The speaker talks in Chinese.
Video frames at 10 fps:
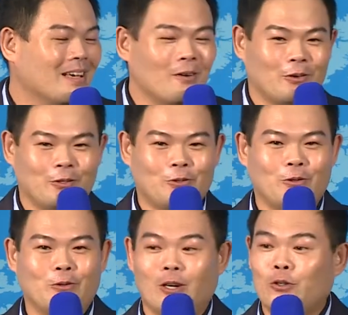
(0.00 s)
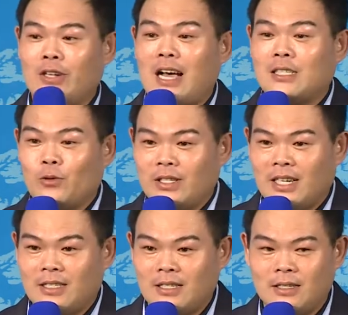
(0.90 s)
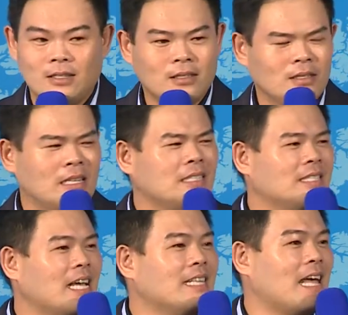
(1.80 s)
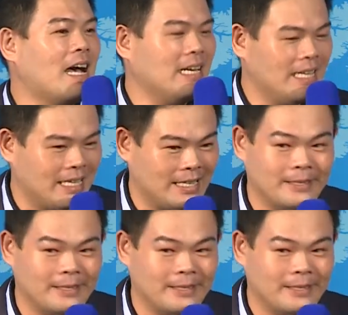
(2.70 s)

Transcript: 我就说我要去拉斯维加斯，那是在哪里？